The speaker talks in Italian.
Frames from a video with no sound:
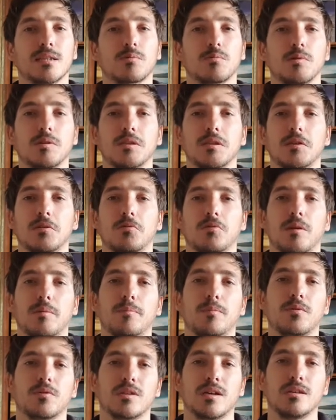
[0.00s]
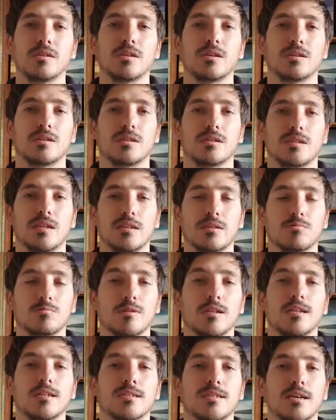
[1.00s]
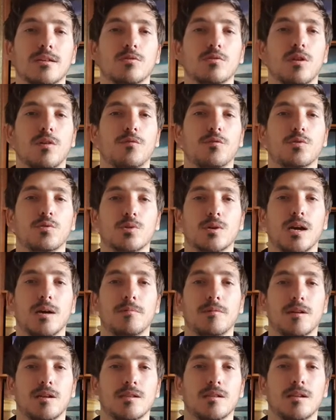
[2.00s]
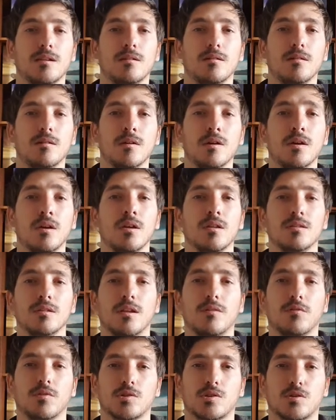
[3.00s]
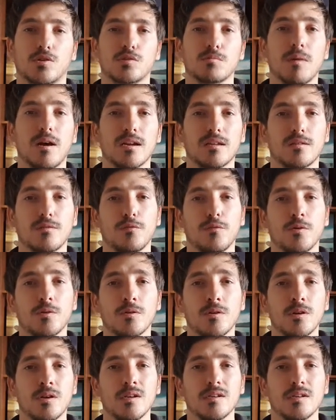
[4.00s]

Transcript: quindi non è importante se state utilizzando la fotocamera del del vostro smartphone,